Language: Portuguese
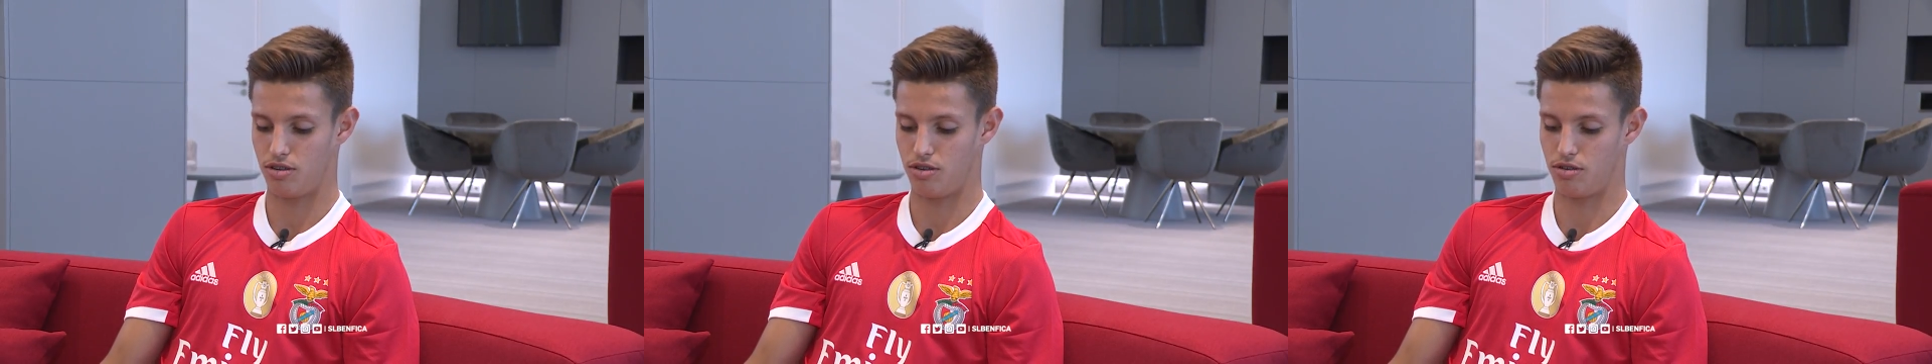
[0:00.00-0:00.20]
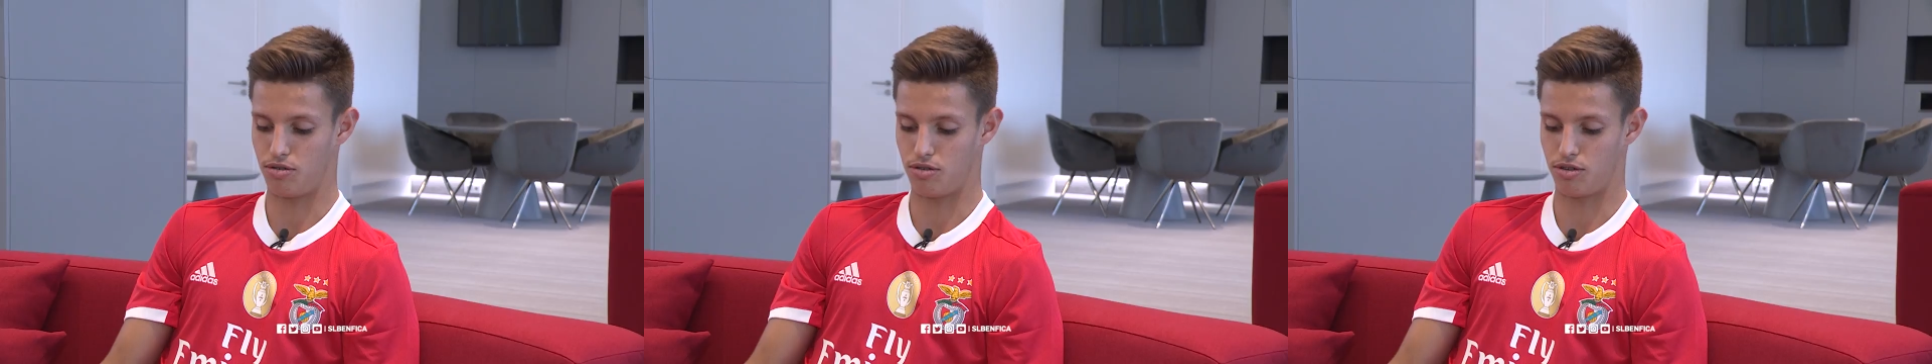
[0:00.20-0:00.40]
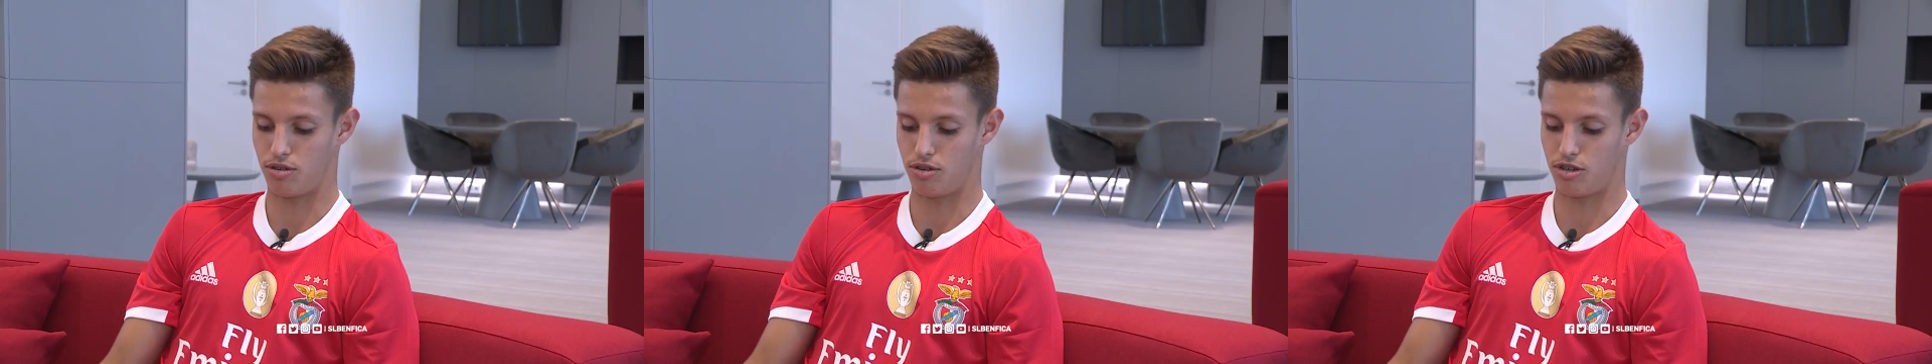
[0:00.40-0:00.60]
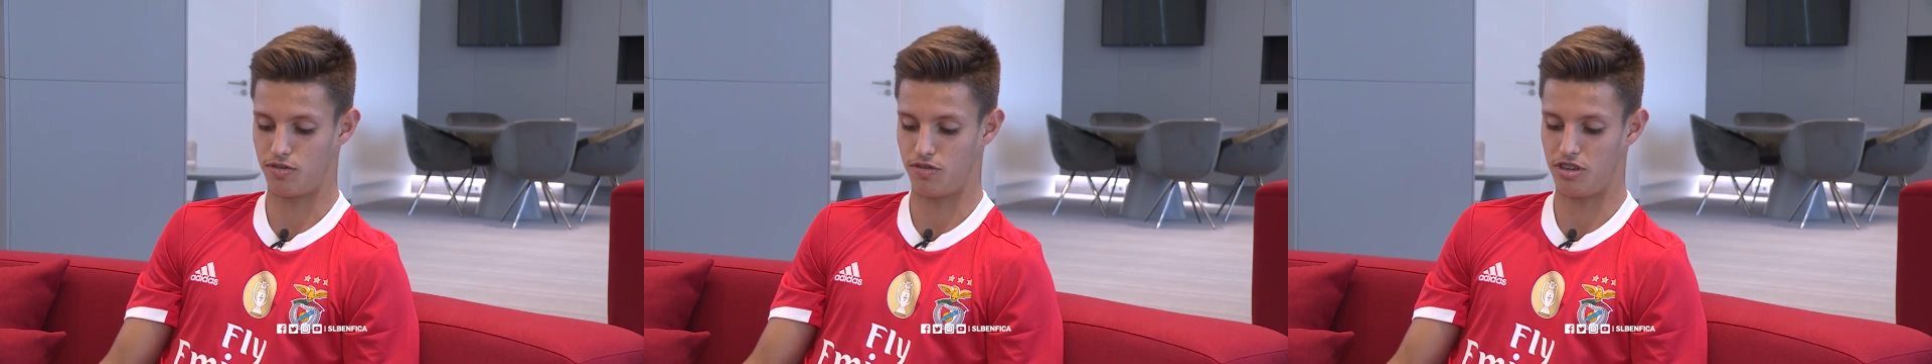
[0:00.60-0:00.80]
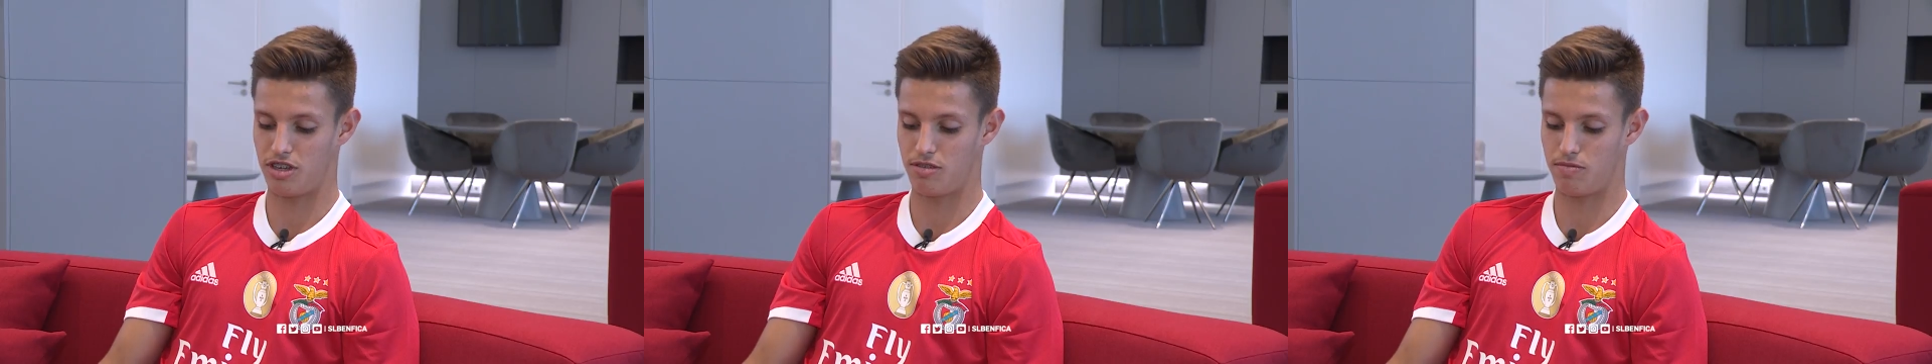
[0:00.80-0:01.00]
e o que nós
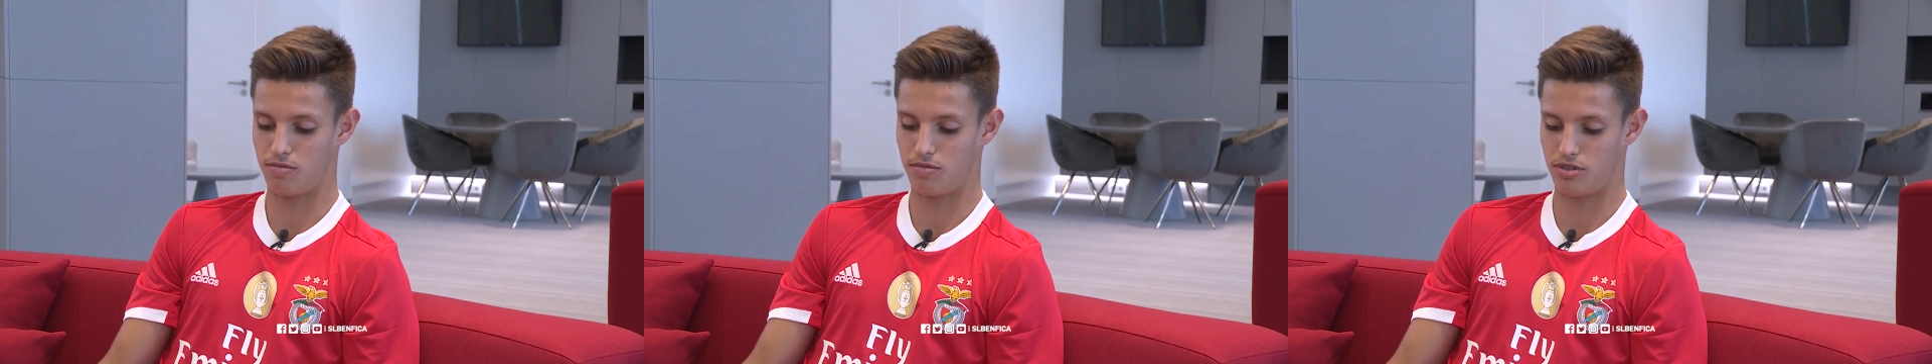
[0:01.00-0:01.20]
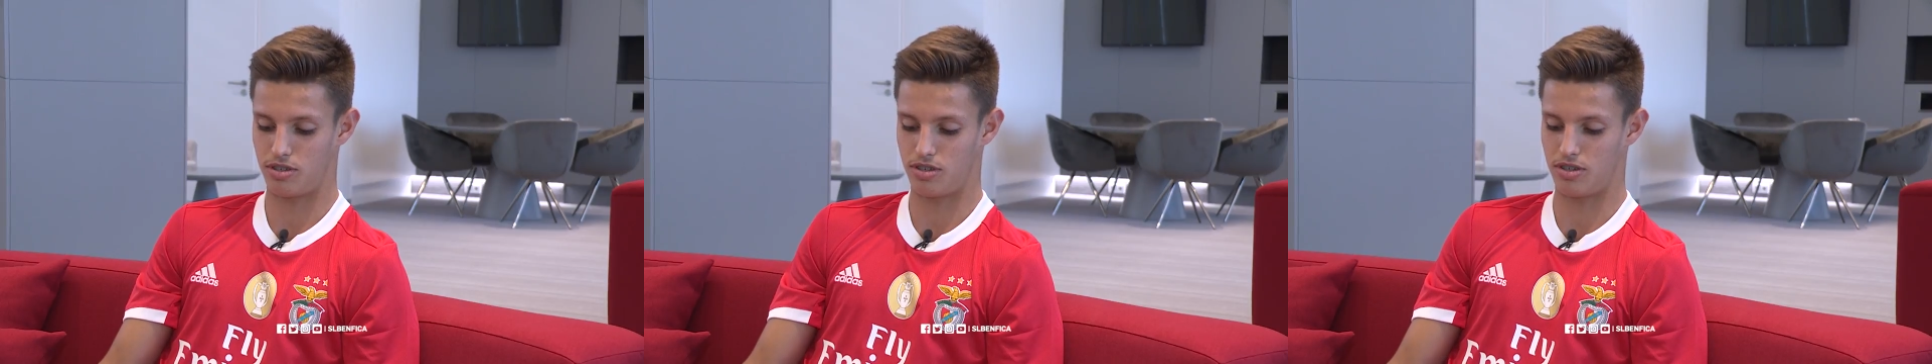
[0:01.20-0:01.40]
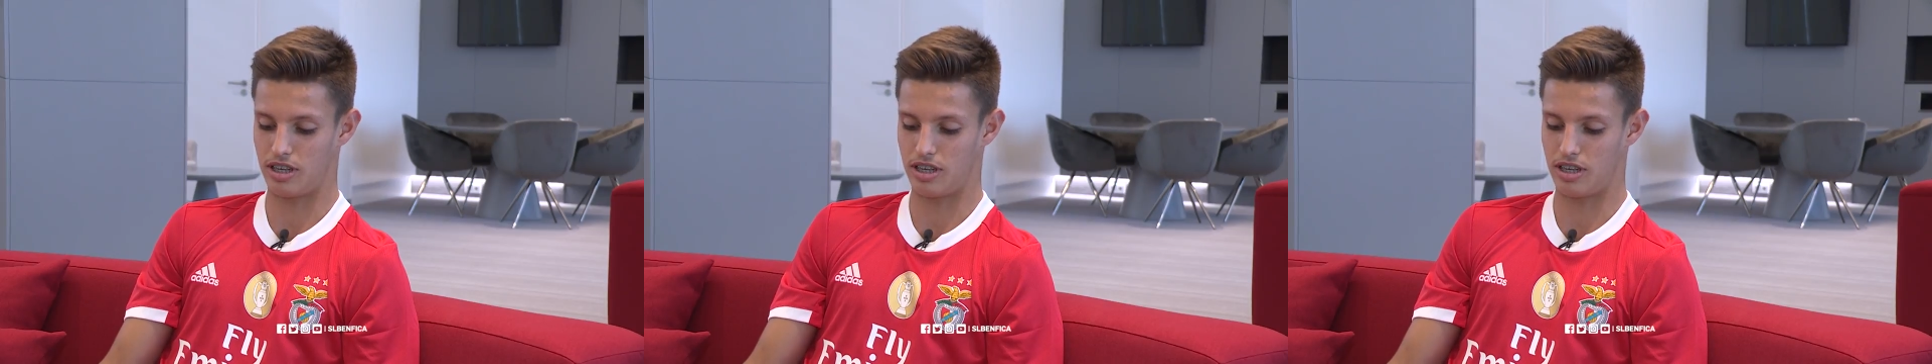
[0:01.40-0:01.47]
vimos,